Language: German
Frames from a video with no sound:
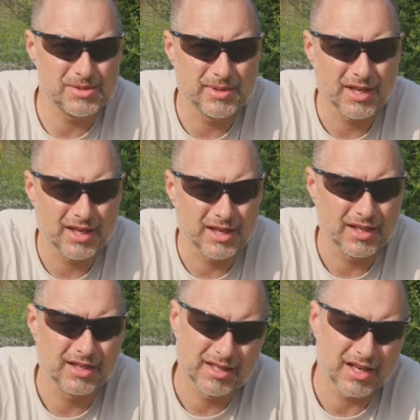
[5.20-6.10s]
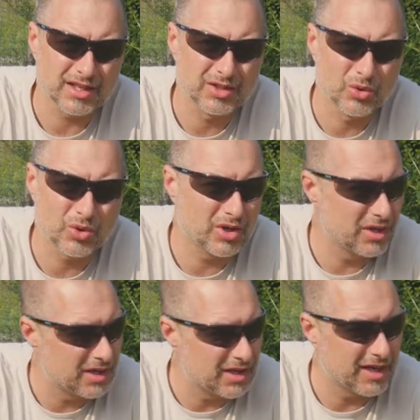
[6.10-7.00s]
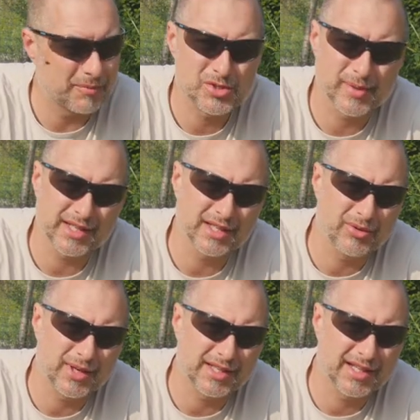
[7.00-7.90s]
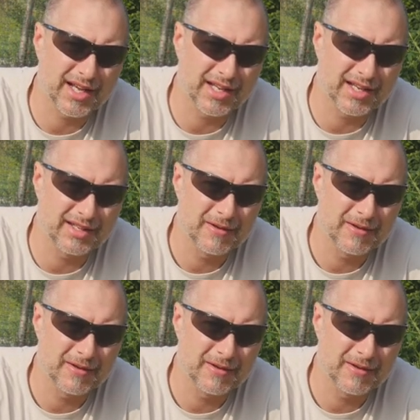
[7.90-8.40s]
wieder ein Tag am zweiten Garten herinnen.